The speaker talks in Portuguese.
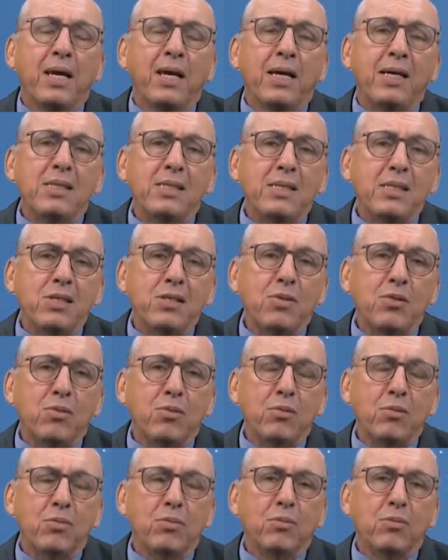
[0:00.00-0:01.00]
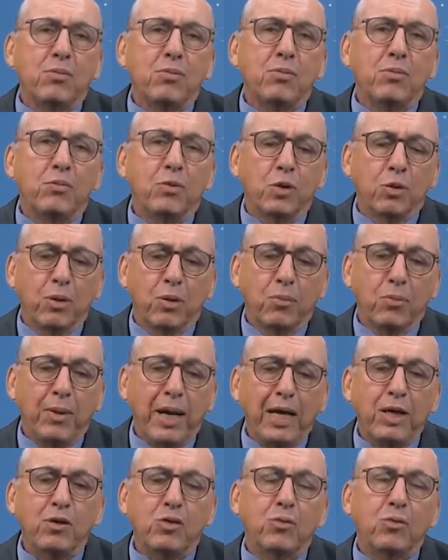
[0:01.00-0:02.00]
Existe um, um
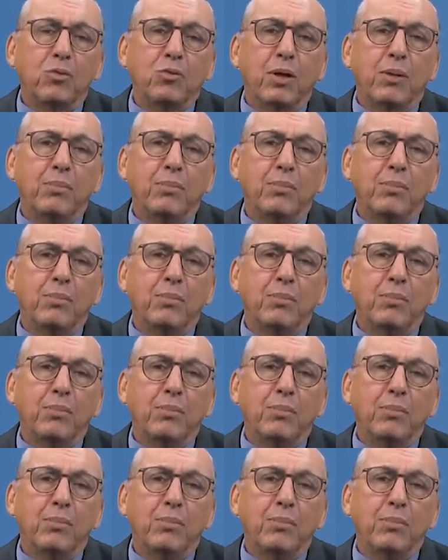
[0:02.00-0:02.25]
médico